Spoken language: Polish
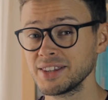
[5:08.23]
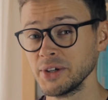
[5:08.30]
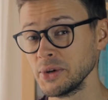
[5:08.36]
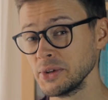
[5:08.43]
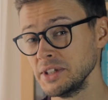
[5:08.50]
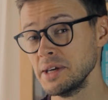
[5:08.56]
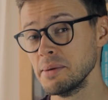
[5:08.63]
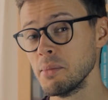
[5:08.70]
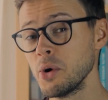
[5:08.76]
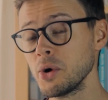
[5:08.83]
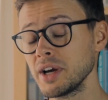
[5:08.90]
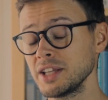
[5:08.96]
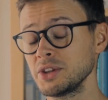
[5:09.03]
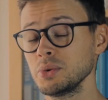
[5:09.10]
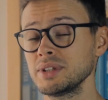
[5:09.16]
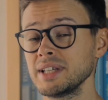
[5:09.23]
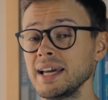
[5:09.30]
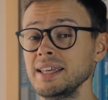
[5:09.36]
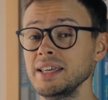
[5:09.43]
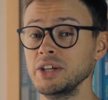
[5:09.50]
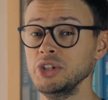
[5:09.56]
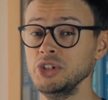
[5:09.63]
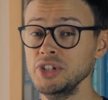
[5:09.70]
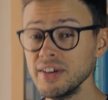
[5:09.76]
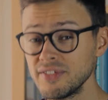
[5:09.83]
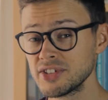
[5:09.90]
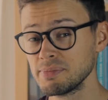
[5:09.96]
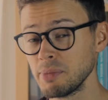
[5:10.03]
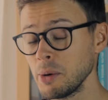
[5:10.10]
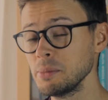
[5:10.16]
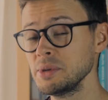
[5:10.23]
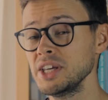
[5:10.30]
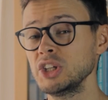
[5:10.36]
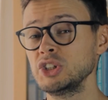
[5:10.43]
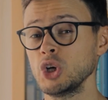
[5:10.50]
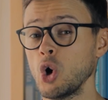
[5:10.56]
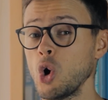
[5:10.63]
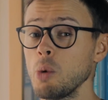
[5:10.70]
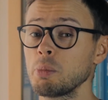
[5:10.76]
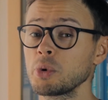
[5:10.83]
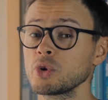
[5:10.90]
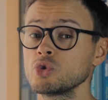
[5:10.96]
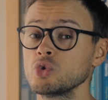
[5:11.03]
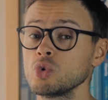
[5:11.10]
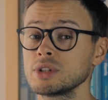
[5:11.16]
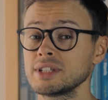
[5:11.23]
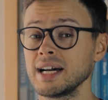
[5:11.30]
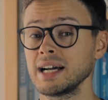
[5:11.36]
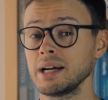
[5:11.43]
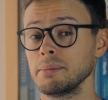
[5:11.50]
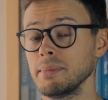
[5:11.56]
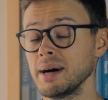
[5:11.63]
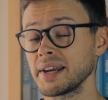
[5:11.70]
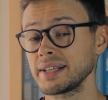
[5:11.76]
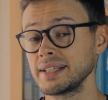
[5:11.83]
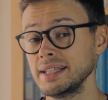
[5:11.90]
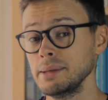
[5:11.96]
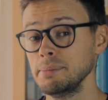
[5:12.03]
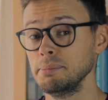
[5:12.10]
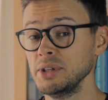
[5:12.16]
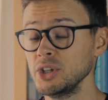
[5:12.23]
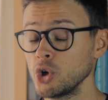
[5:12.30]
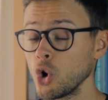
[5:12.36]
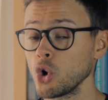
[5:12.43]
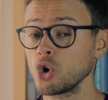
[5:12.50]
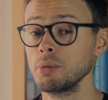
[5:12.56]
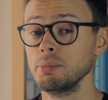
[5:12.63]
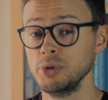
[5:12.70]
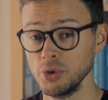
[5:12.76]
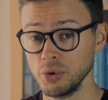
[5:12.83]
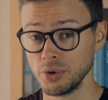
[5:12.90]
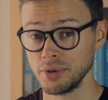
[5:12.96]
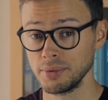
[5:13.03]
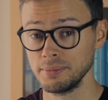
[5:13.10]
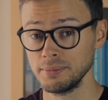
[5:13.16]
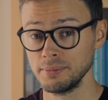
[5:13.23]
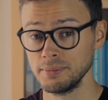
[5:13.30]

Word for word: to nie mogę tutaj nie wspomnieć o produktach marki Peacock Pure.